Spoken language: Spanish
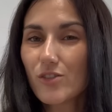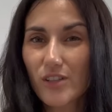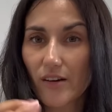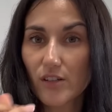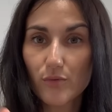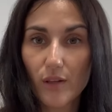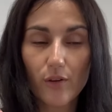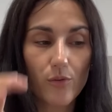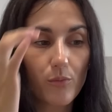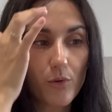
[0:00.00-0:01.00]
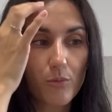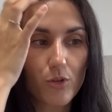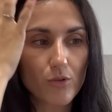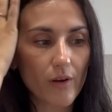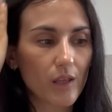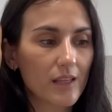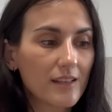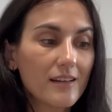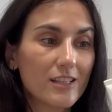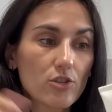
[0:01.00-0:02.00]
o sea, era una exfoliación muy muy
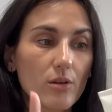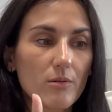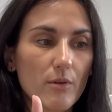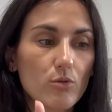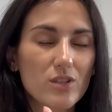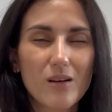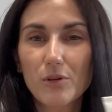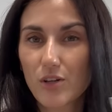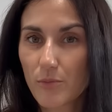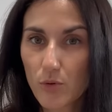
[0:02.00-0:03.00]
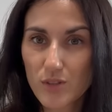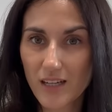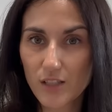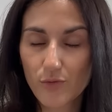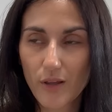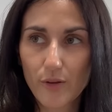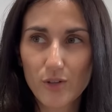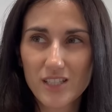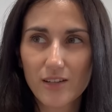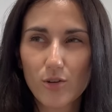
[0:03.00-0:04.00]
suavecita y eso también me gustaba porque no me gusta la exfoliación
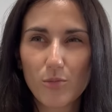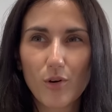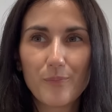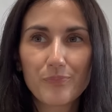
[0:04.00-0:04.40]
que sea como